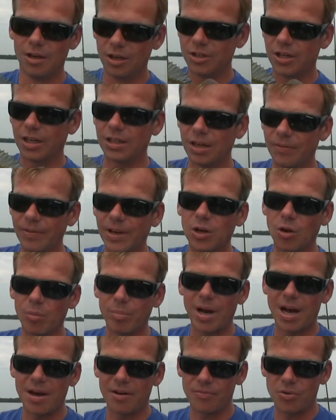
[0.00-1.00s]
Ich denke, da werden noch ein
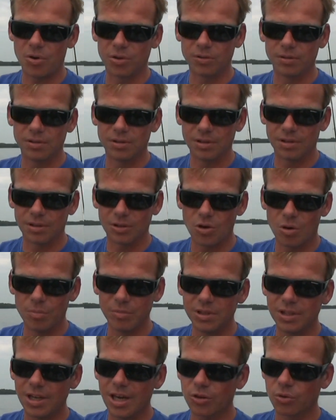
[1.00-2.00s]
paar von äh,
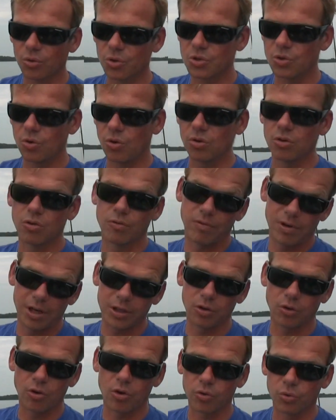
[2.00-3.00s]
kommen in der Größenordnung,
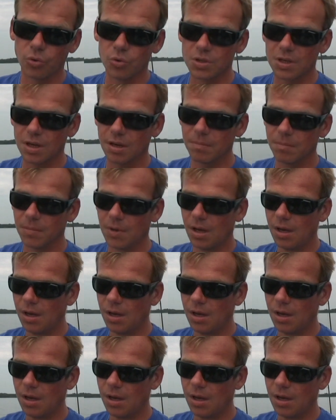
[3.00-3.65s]
vielleicht auch noch größer.